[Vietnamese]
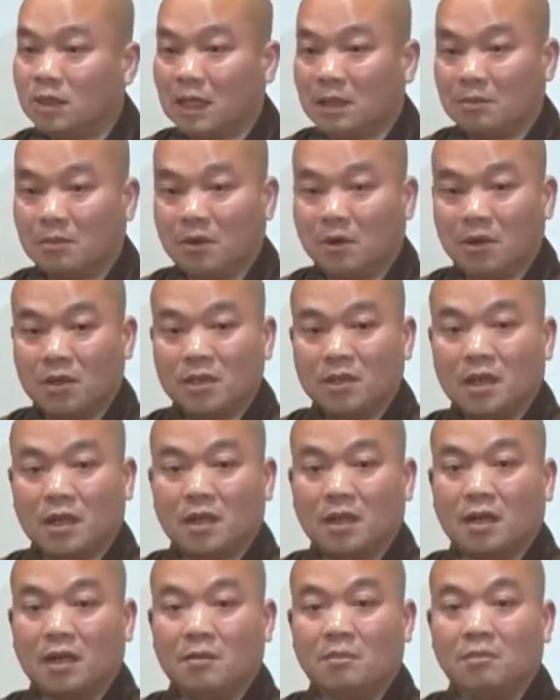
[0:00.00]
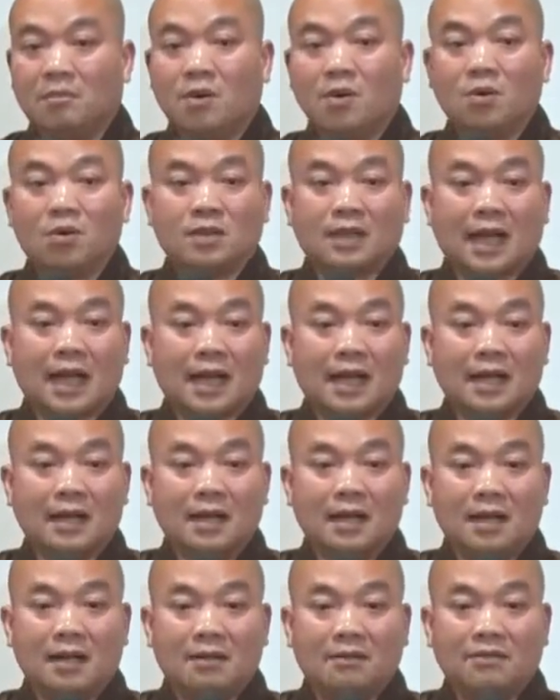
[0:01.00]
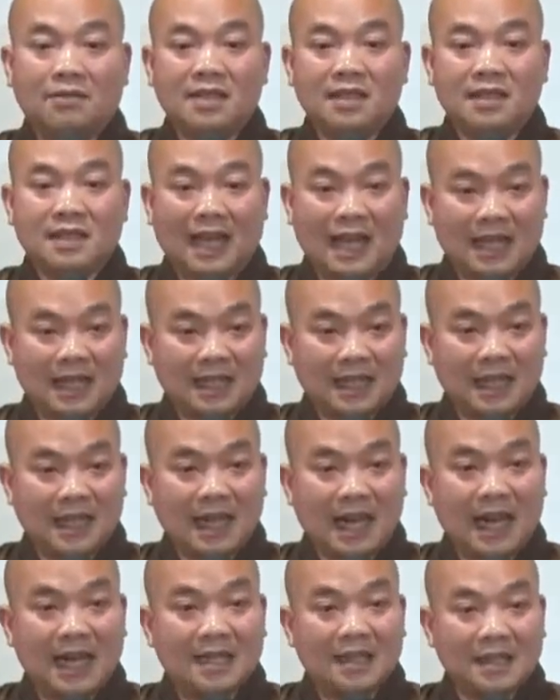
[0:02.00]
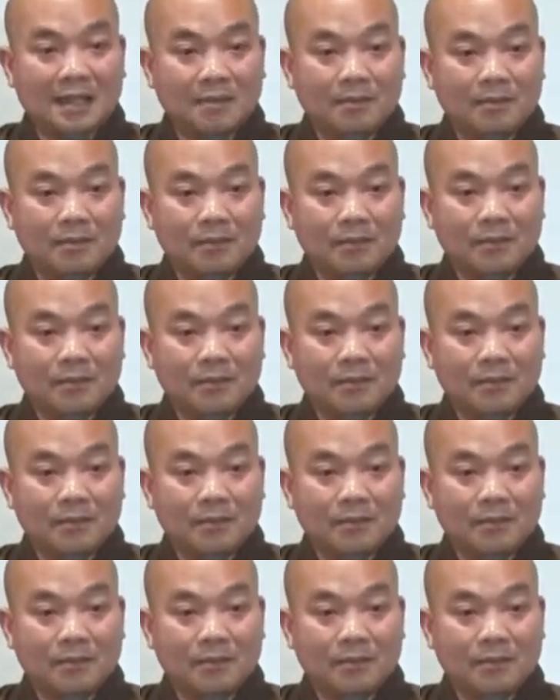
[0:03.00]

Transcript: và mỗi giọt họ mô tả với trạng thái ái nhiễm